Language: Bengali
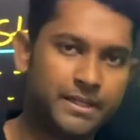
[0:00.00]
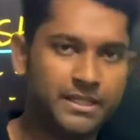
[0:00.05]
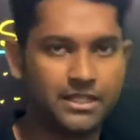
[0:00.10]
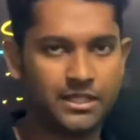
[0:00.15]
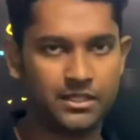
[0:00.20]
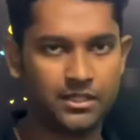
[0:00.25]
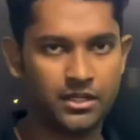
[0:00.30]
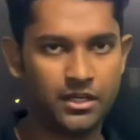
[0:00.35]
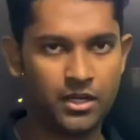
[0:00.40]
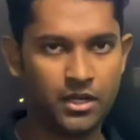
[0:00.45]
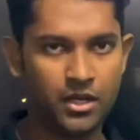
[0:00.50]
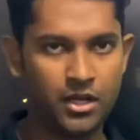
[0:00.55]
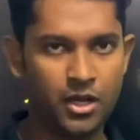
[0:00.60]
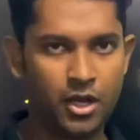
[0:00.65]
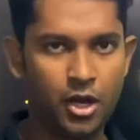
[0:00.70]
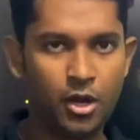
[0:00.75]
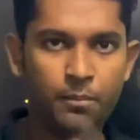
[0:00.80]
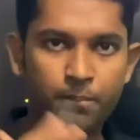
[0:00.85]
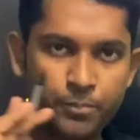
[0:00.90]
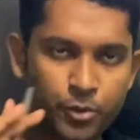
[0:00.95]
বেটার
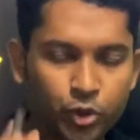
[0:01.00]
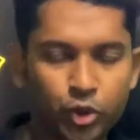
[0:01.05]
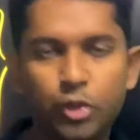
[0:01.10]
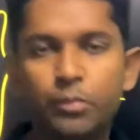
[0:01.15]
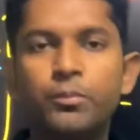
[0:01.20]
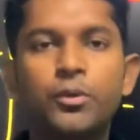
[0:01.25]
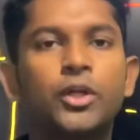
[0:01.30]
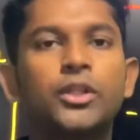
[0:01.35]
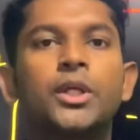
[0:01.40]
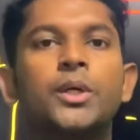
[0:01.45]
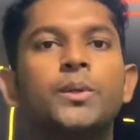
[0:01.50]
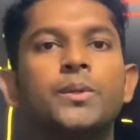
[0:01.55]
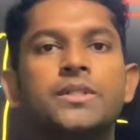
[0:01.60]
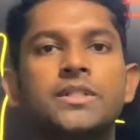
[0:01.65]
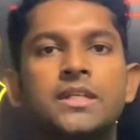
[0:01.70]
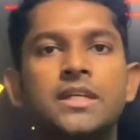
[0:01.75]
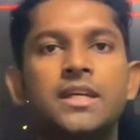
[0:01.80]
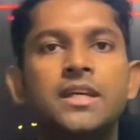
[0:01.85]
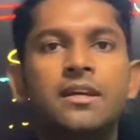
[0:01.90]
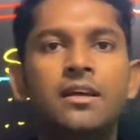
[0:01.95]
প্রথম কথা
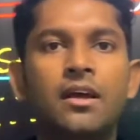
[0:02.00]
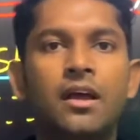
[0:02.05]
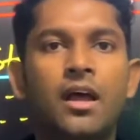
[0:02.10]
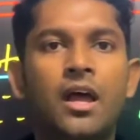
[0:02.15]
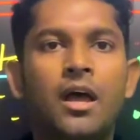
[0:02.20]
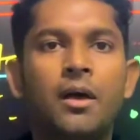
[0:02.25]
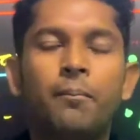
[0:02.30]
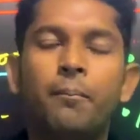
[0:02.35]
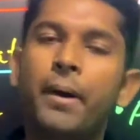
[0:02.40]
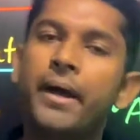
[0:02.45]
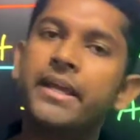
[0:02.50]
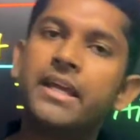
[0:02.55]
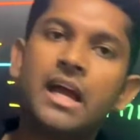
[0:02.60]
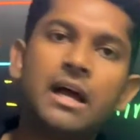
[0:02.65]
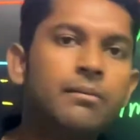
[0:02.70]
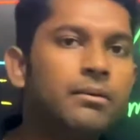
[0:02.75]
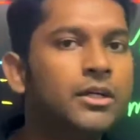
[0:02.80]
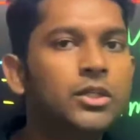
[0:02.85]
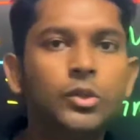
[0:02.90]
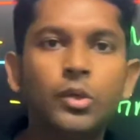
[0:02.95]
হচ্ছে ভাই
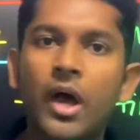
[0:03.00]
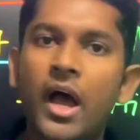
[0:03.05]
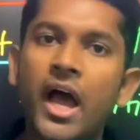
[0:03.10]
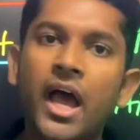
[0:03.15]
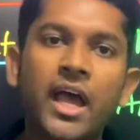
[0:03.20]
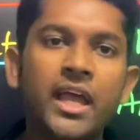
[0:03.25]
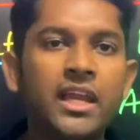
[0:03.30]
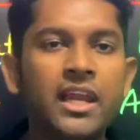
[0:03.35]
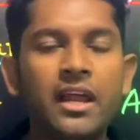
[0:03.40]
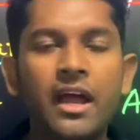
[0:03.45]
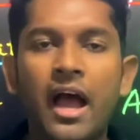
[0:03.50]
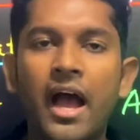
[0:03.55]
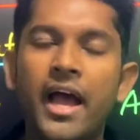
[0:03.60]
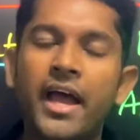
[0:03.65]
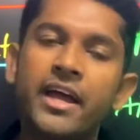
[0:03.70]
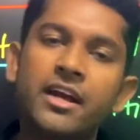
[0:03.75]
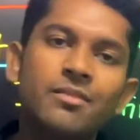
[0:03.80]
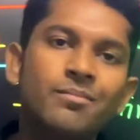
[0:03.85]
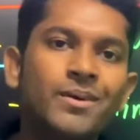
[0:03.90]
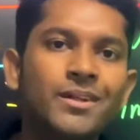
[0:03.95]
আমার তো
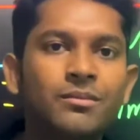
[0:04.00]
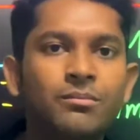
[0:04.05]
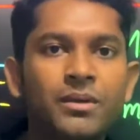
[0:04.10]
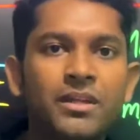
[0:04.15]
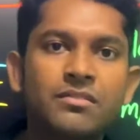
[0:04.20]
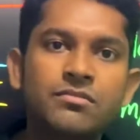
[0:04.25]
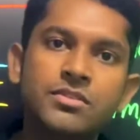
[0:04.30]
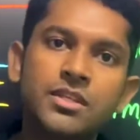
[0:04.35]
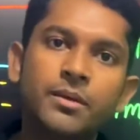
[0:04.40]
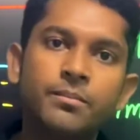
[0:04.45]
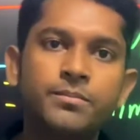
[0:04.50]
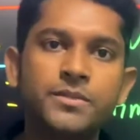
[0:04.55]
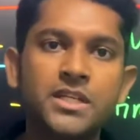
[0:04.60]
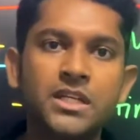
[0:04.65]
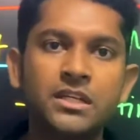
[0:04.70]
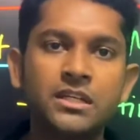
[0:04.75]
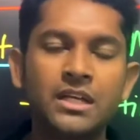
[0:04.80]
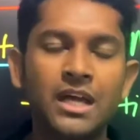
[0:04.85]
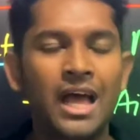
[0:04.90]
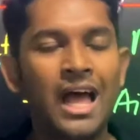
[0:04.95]
হায়ার ম্যাথ মেন
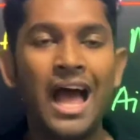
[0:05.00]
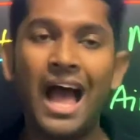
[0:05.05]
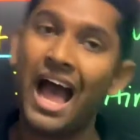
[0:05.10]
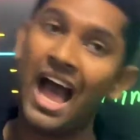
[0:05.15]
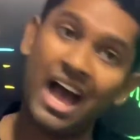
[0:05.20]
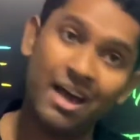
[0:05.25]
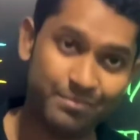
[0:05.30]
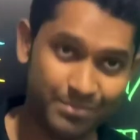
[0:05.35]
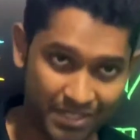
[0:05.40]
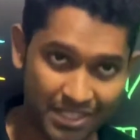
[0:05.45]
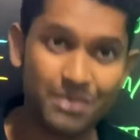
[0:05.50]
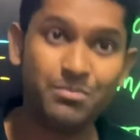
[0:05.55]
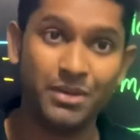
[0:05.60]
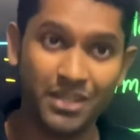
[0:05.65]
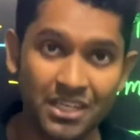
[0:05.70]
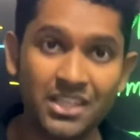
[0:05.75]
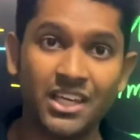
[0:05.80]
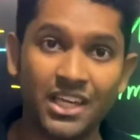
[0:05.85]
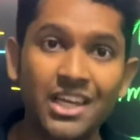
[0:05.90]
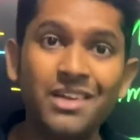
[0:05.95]
সাবজেক্ট আমি কি
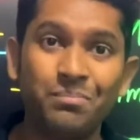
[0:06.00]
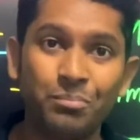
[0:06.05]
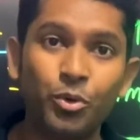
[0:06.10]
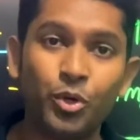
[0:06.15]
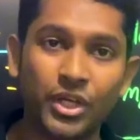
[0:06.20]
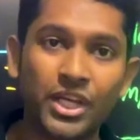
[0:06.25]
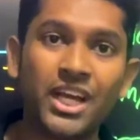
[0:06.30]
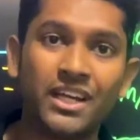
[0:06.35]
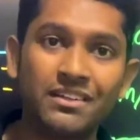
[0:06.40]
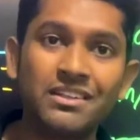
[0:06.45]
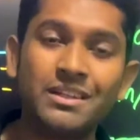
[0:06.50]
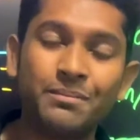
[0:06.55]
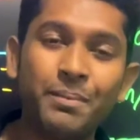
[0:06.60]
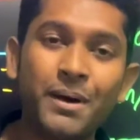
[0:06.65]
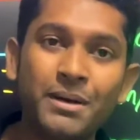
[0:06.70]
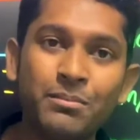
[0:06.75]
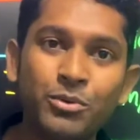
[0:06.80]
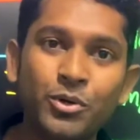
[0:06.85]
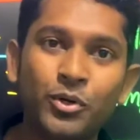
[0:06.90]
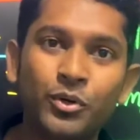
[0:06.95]
মেডিকেলে পরীক্ষা দিতে
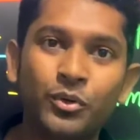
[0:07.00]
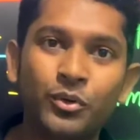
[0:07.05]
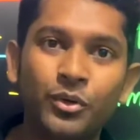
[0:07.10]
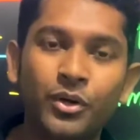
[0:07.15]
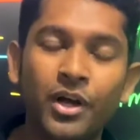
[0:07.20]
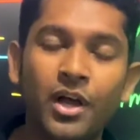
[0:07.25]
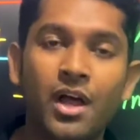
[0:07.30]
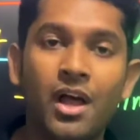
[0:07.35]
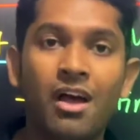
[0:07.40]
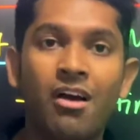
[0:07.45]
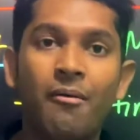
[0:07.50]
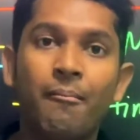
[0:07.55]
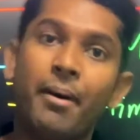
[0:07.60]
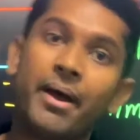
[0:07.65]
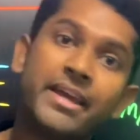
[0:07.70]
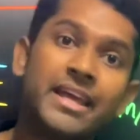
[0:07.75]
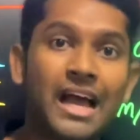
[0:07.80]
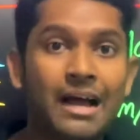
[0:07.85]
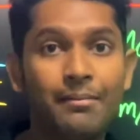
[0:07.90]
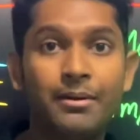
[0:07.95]
পারবো
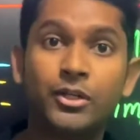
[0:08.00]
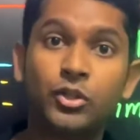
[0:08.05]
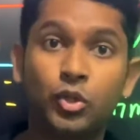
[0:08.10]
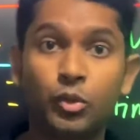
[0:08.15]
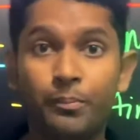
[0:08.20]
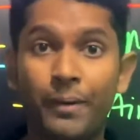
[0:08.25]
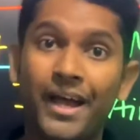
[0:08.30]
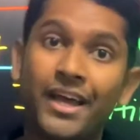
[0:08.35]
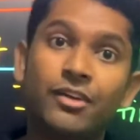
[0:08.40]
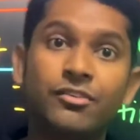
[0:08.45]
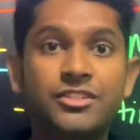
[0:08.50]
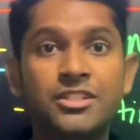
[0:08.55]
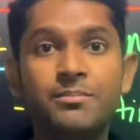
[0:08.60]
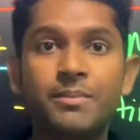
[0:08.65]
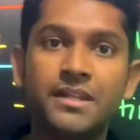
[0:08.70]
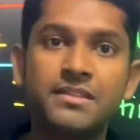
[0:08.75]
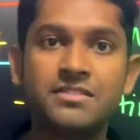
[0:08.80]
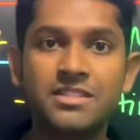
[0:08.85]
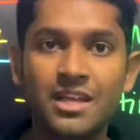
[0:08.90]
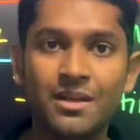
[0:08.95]
ভাই আমার তো বায়োলজি
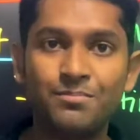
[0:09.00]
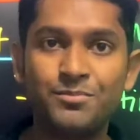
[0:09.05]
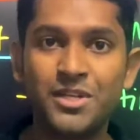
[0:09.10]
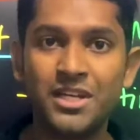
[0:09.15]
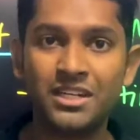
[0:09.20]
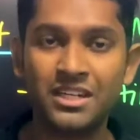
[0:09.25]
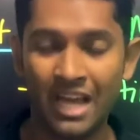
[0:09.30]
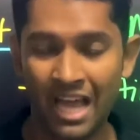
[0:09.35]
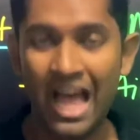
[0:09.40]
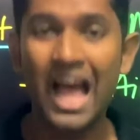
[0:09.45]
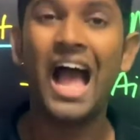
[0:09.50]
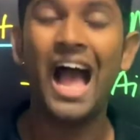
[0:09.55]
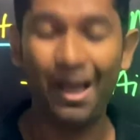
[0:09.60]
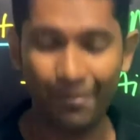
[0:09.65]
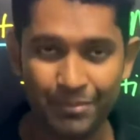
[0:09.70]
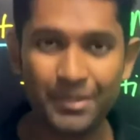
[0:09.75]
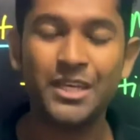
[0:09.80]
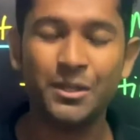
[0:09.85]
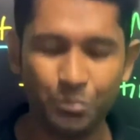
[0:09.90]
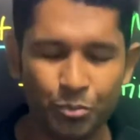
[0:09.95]
মেন সাবজেক্ট
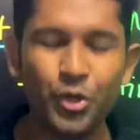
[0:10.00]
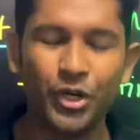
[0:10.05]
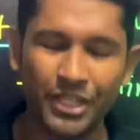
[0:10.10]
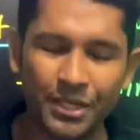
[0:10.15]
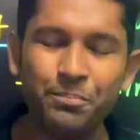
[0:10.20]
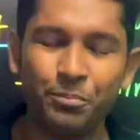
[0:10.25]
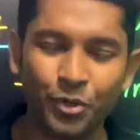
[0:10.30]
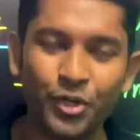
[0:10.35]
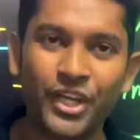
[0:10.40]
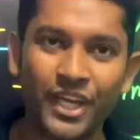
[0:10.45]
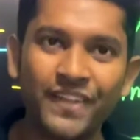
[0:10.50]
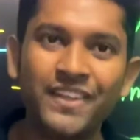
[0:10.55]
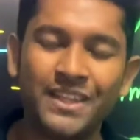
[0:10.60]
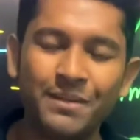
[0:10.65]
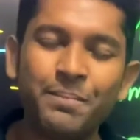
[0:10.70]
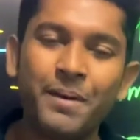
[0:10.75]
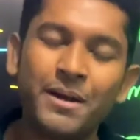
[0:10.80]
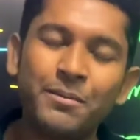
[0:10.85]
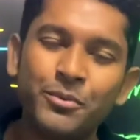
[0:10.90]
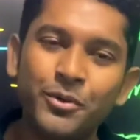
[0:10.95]
আমি কি বইটে পরীক্ষা
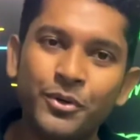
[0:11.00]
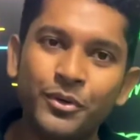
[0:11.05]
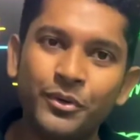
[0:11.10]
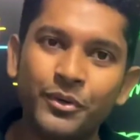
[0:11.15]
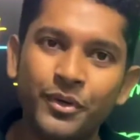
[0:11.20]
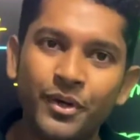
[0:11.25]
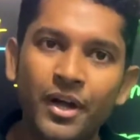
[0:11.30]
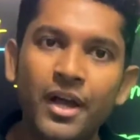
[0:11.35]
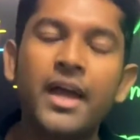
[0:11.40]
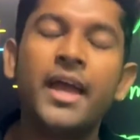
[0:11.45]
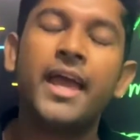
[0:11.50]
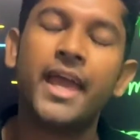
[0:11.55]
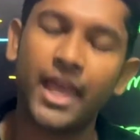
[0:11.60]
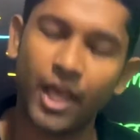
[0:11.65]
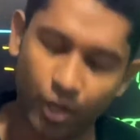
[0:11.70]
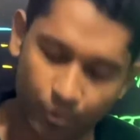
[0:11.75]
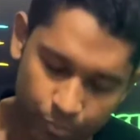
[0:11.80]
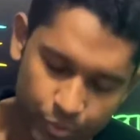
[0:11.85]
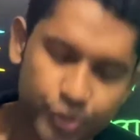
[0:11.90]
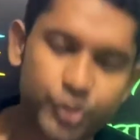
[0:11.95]
দিতে পারবো
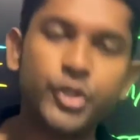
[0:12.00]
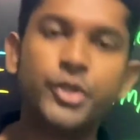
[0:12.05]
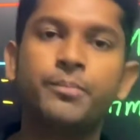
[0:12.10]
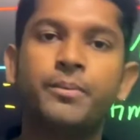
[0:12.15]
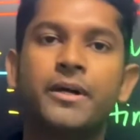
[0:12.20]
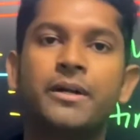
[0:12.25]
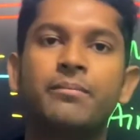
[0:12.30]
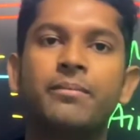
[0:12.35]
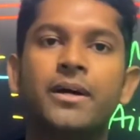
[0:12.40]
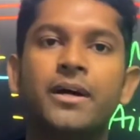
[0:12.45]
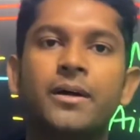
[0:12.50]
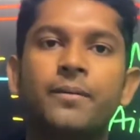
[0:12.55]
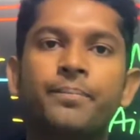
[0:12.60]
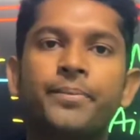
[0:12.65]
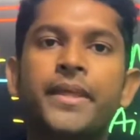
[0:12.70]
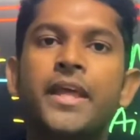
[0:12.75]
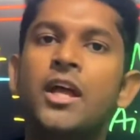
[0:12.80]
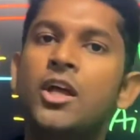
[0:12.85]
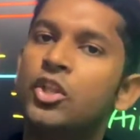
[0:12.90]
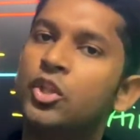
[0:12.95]
হ্যাঁ অবশ্যই পারবা
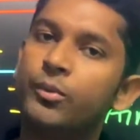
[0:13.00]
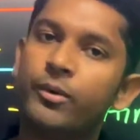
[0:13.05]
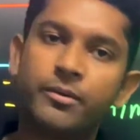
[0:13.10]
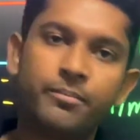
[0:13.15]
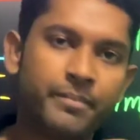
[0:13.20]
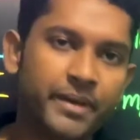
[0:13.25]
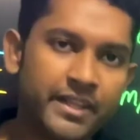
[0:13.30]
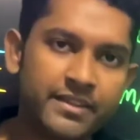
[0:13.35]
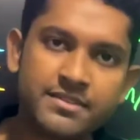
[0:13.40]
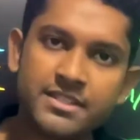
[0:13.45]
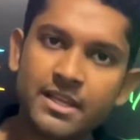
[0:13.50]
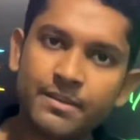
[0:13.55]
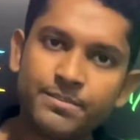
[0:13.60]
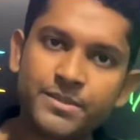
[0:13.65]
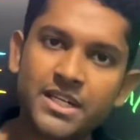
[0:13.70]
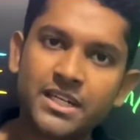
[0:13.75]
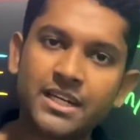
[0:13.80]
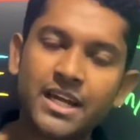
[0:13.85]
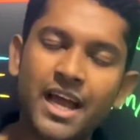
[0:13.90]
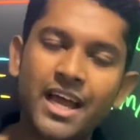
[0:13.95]
তোমার মেন সাবজেক্ট